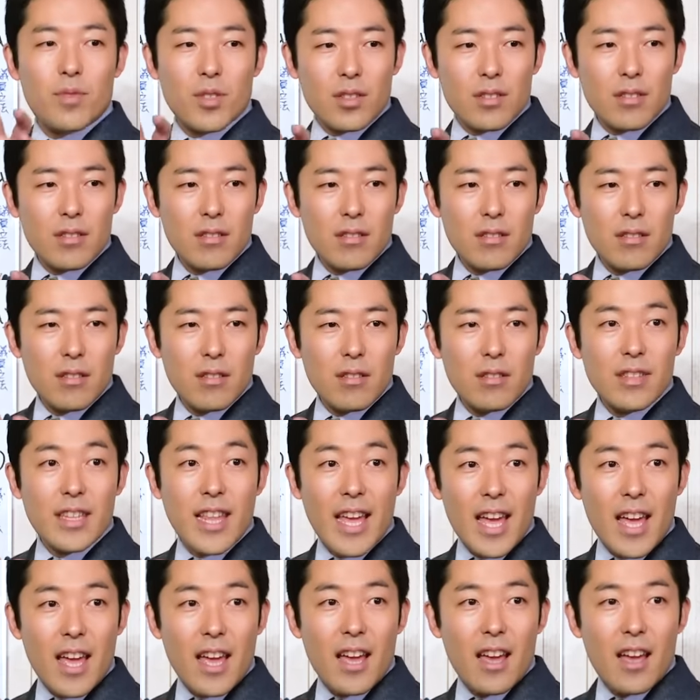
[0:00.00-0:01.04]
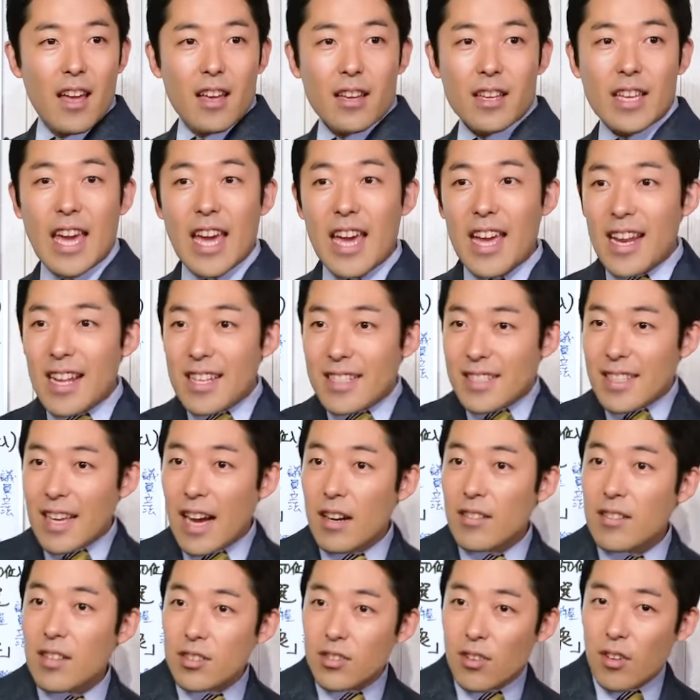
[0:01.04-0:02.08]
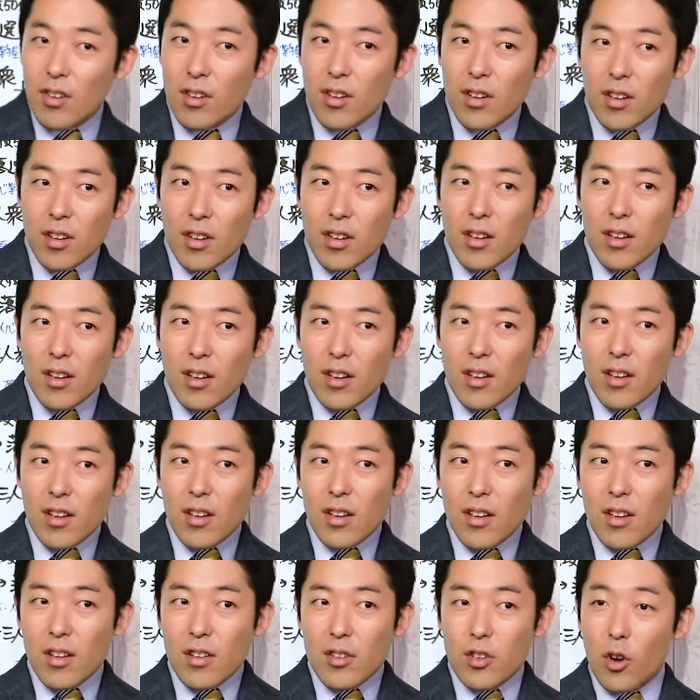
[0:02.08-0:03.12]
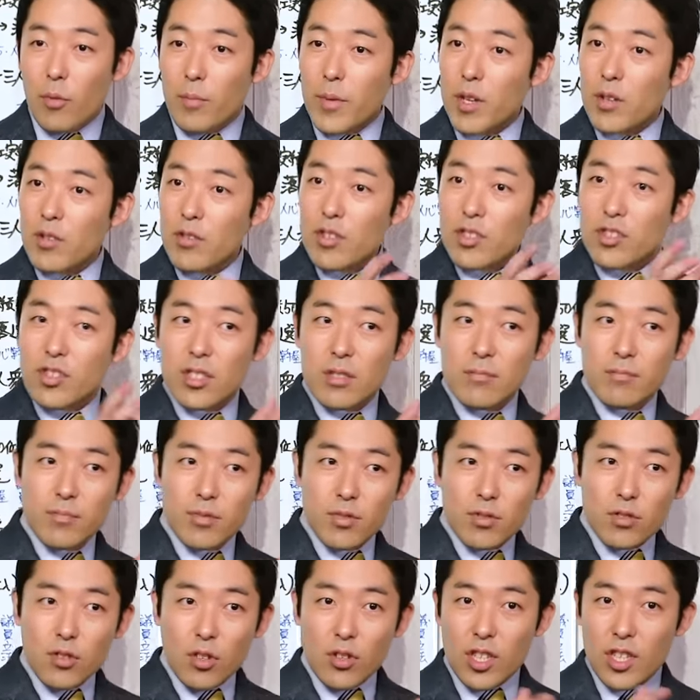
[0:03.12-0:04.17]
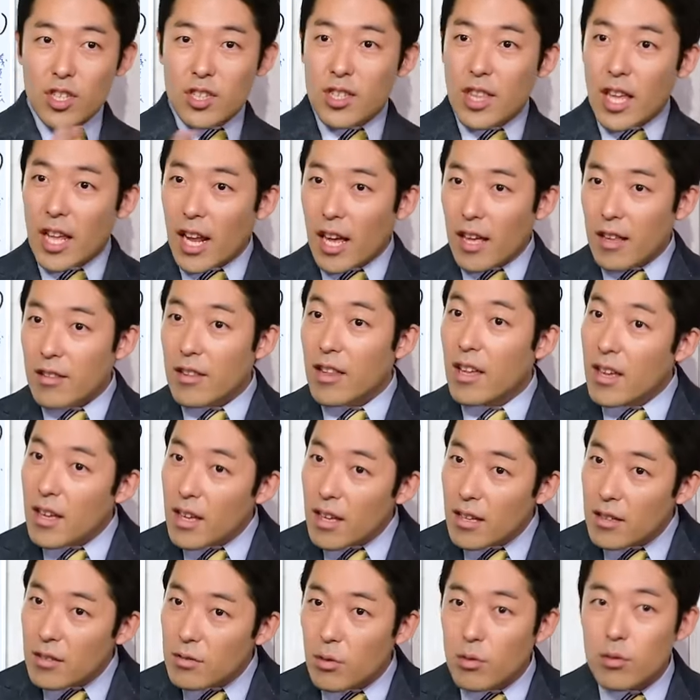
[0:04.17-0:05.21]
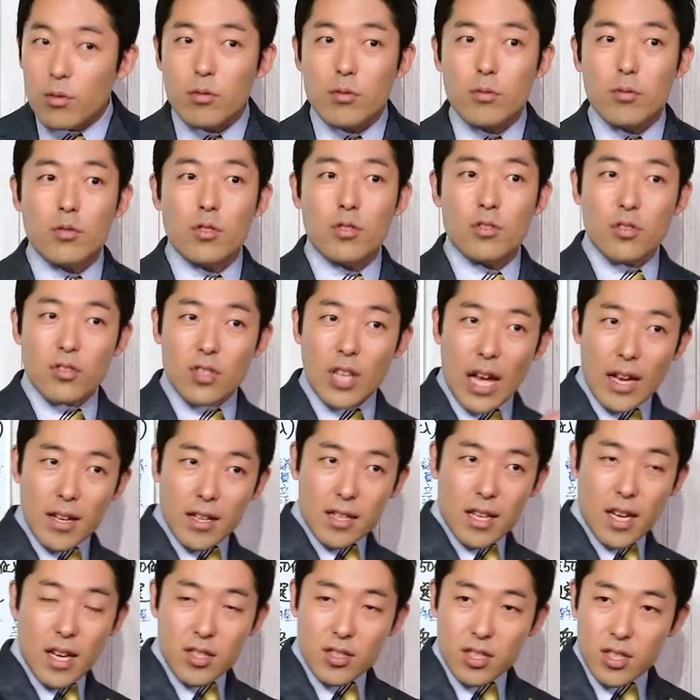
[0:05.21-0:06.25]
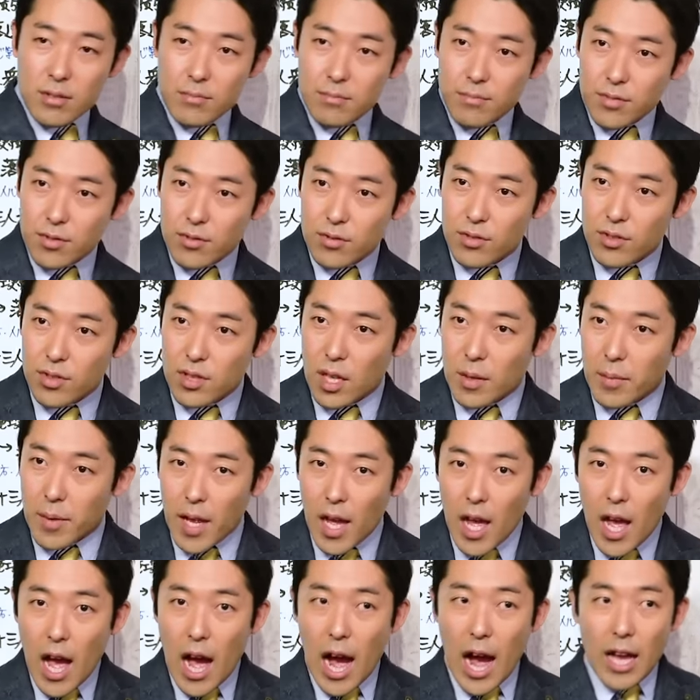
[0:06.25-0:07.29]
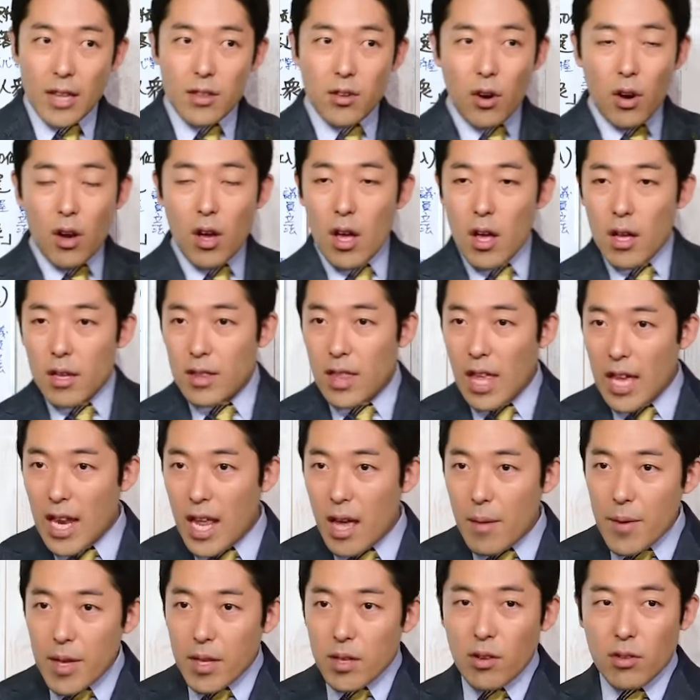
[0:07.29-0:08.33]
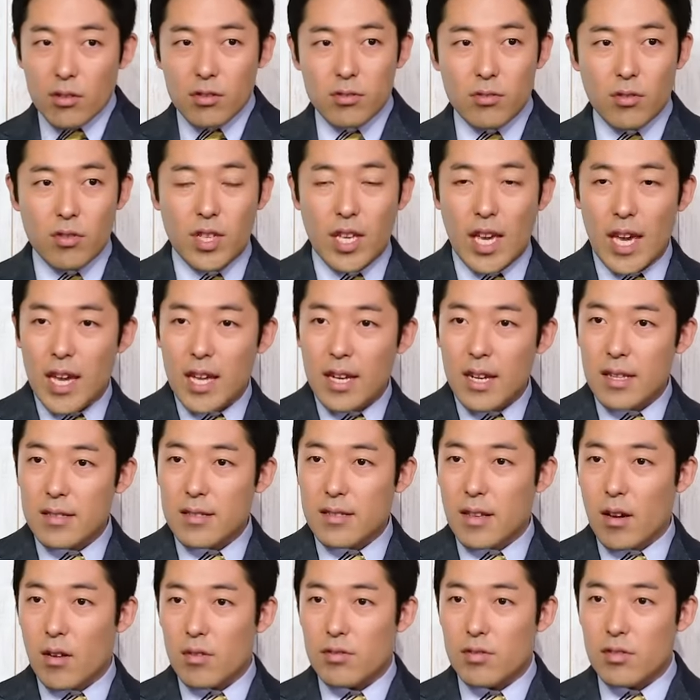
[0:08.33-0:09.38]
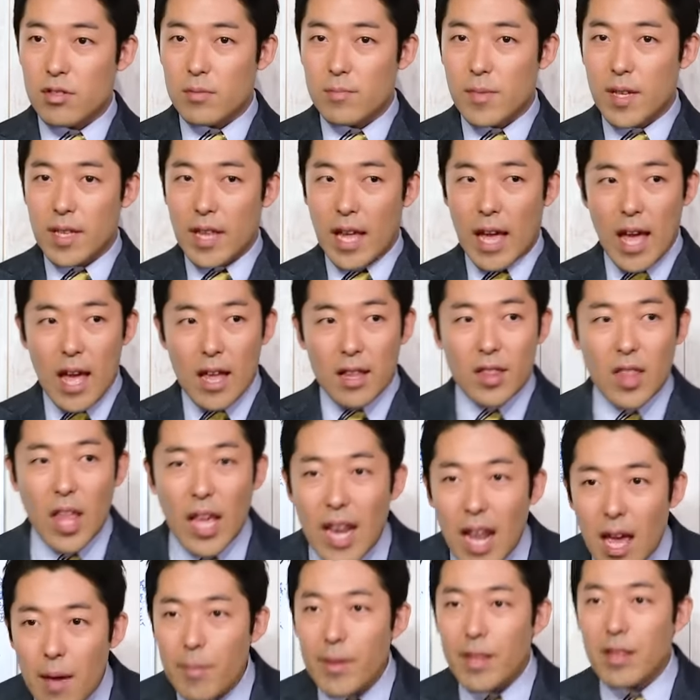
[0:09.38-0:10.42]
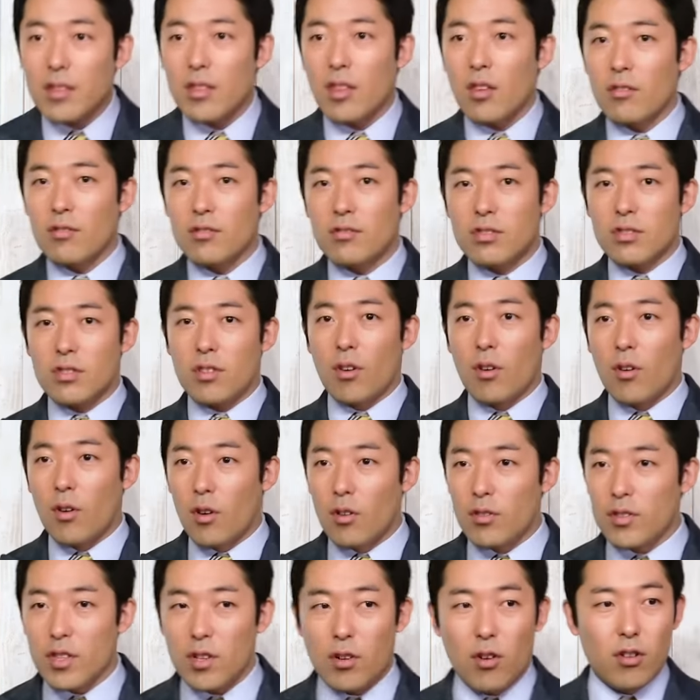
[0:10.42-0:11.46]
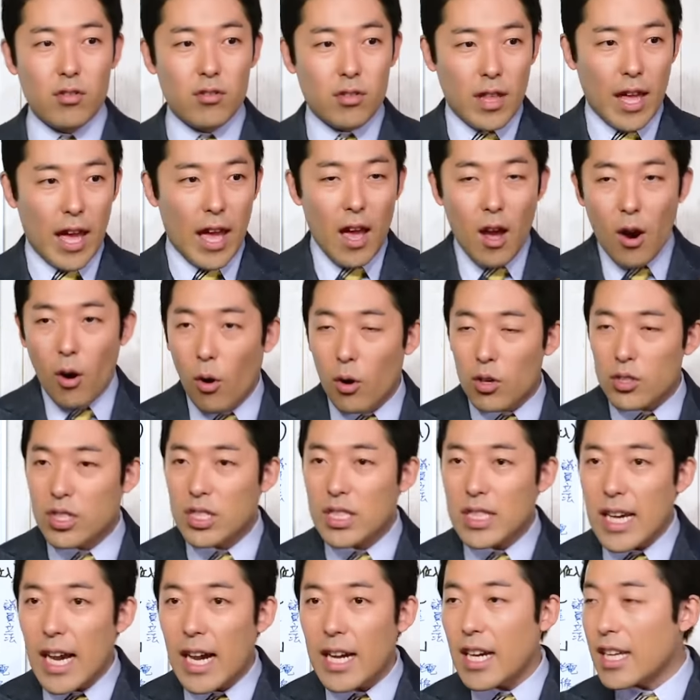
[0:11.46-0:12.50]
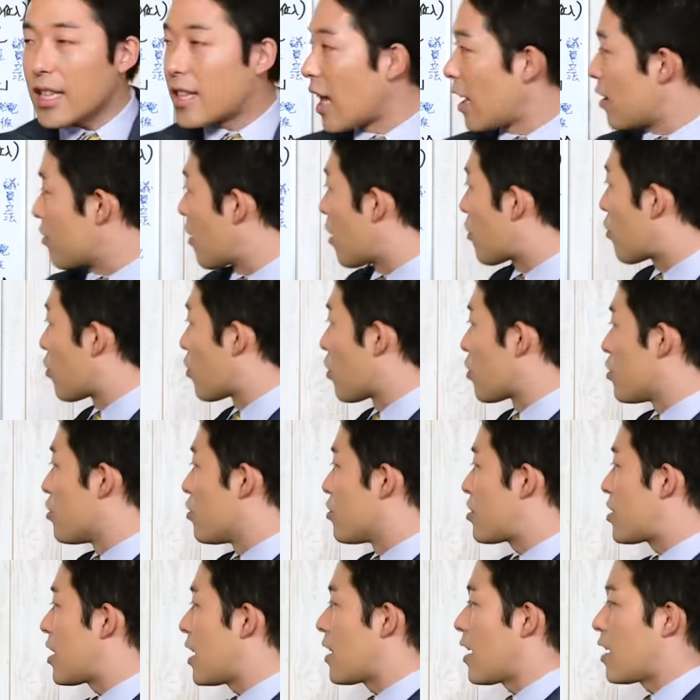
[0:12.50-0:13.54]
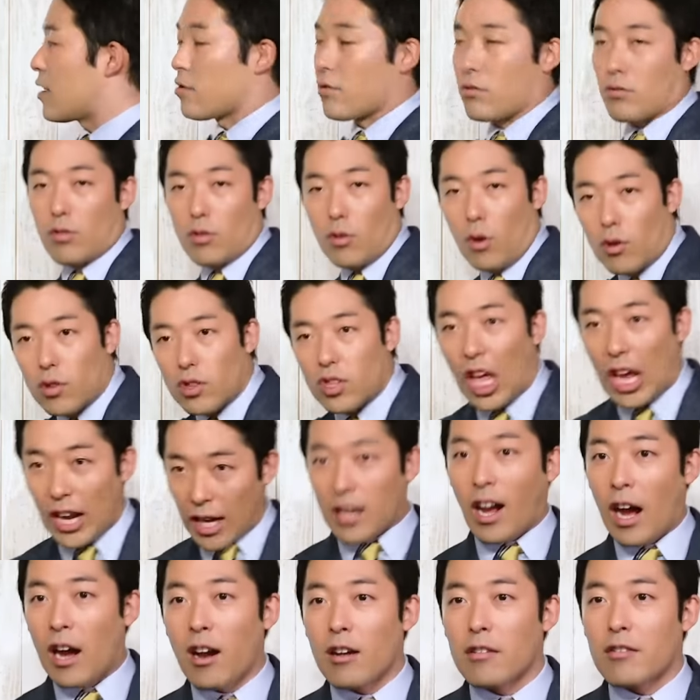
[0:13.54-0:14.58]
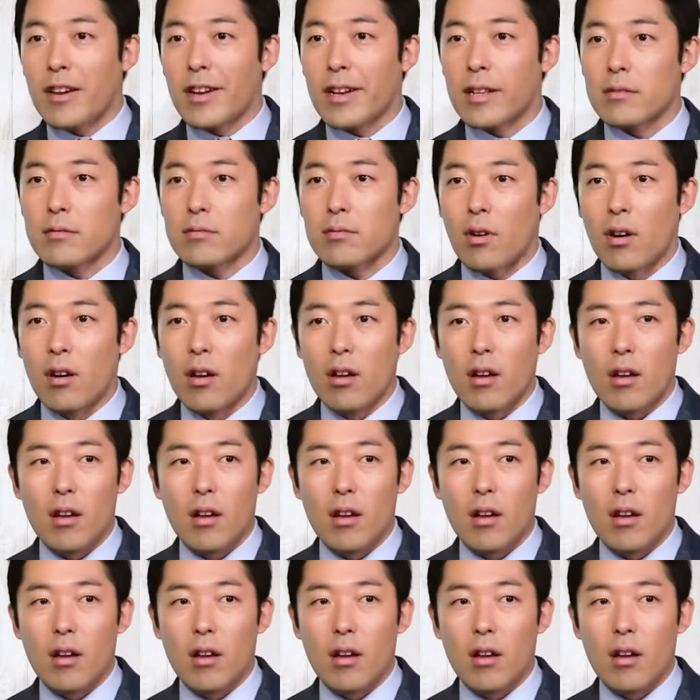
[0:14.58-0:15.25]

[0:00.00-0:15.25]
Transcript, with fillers: 聞ね系列があるでしょ読売新聞と日テレねそういうことでしょ産経新聞フジテレビあのテレビ局の系列化を進めてテレビっていう事業を日本で押し上げたのがこの郵政大臣の時の田中角栄なんですよ。